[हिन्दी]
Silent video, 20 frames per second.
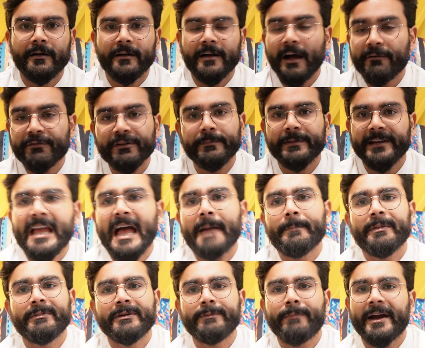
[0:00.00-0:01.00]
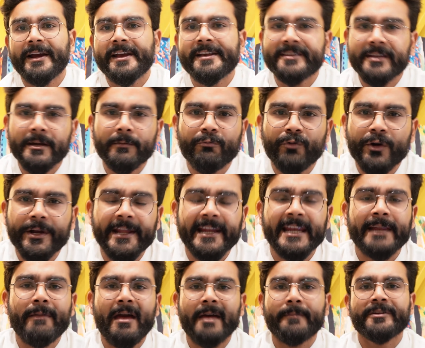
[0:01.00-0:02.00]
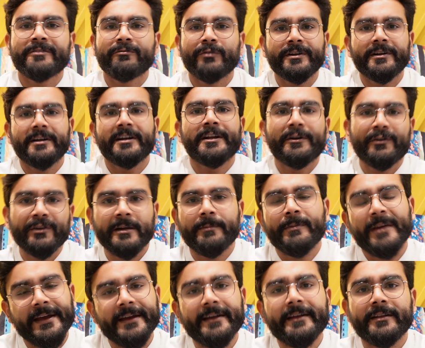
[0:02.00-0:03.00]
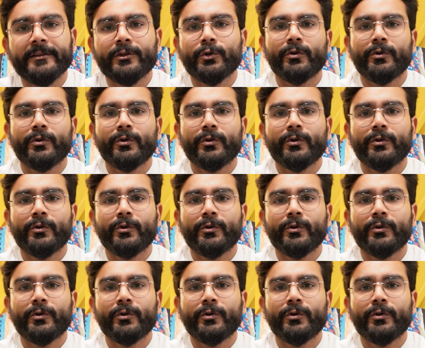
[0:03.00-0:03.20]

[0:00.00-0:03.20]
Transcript: काफ़ी यहाँ पे भी बाकी सब वन एन एम एम एस वन करिकुलम है